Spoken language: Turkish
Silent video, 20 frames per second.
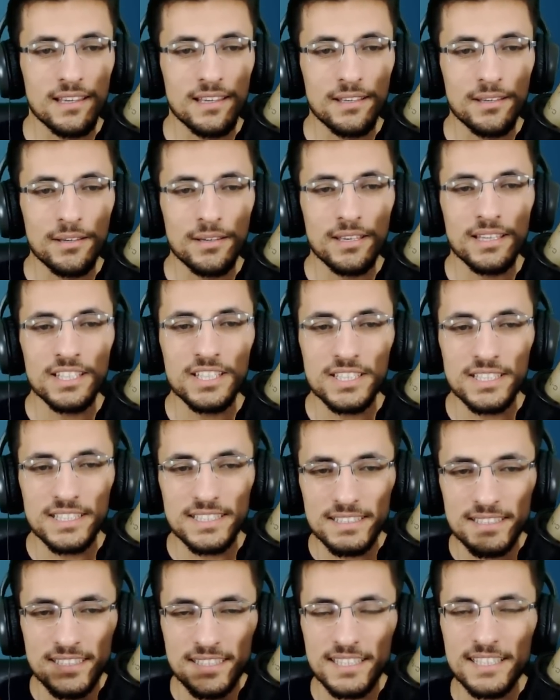E,
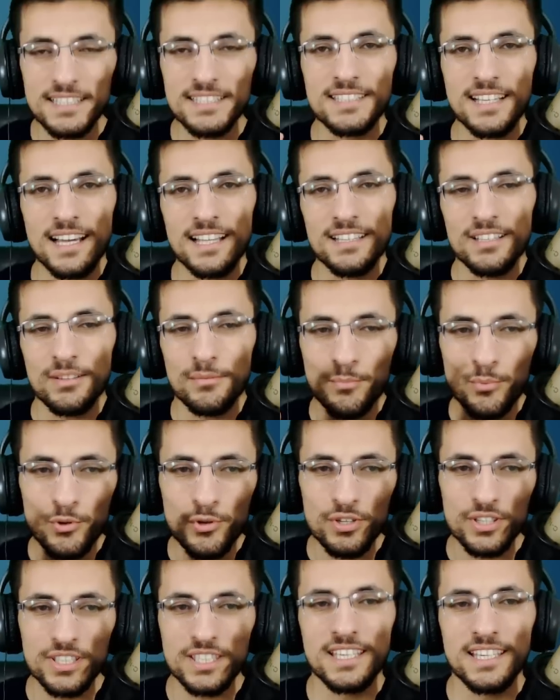sizden
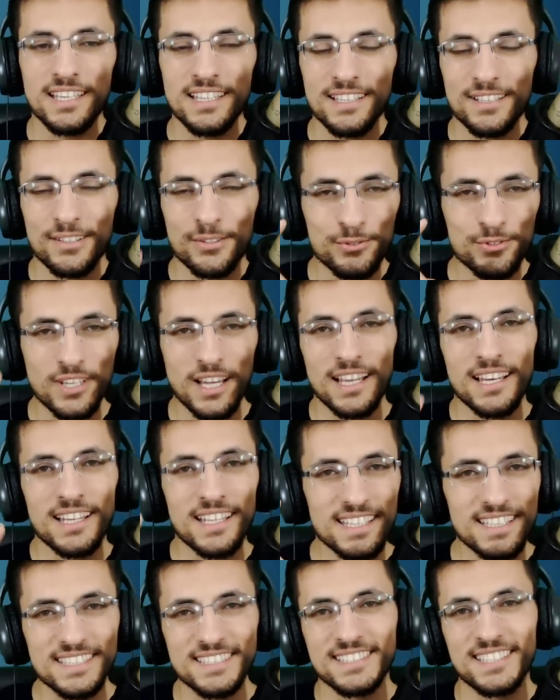bu iki güzel
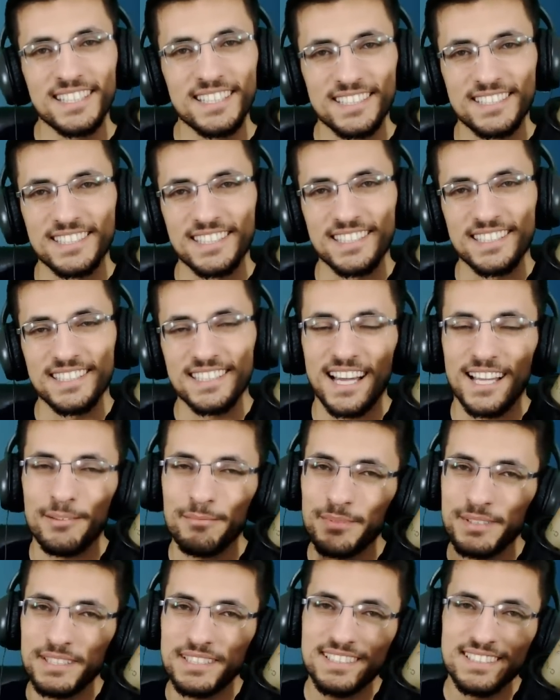insan için
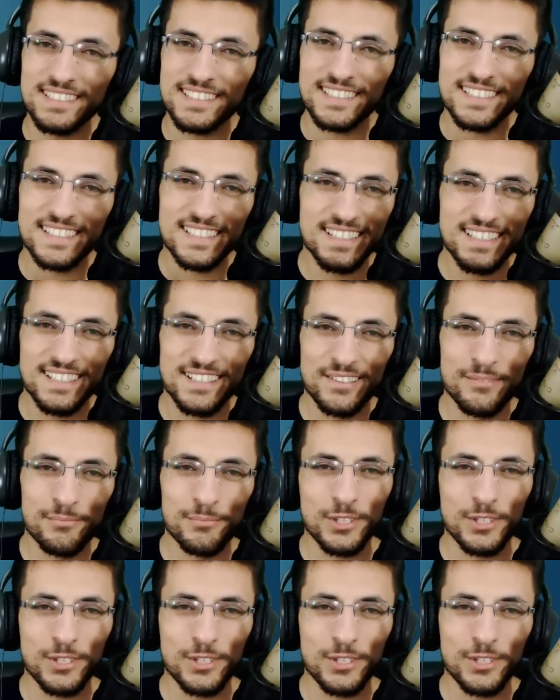yani biz e,